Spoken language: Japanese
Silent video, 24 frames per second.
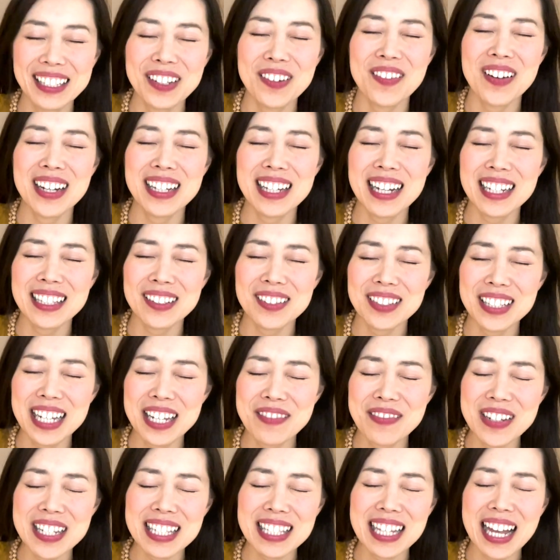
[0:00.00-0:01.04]
今日はありがとうござい
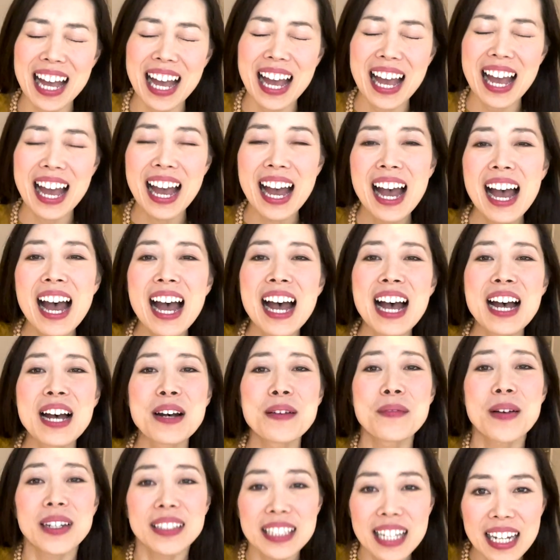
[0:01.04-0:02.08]
ました
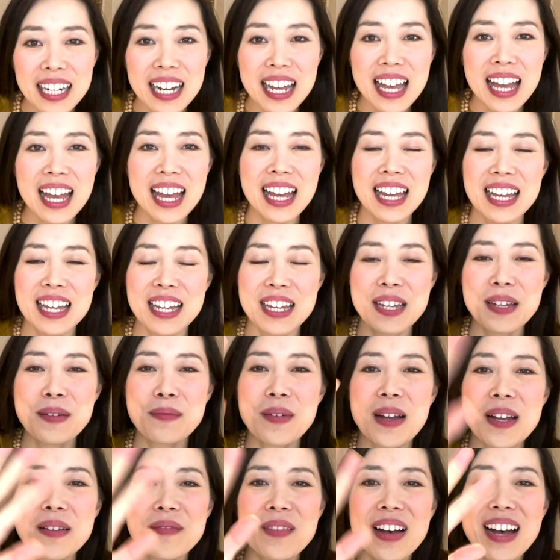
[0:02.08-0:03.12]
またね
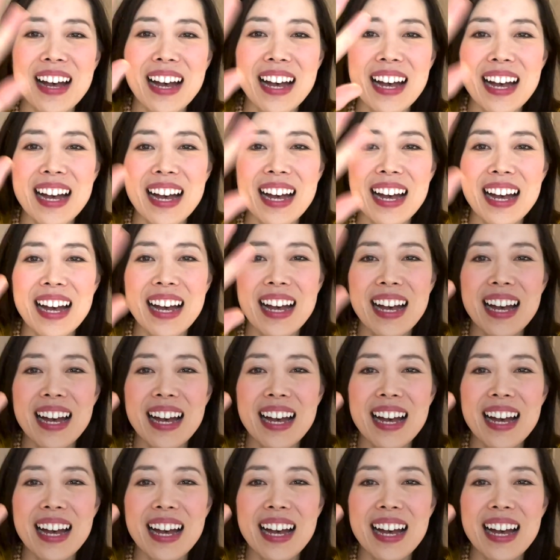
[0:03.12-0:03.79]
バイバーイ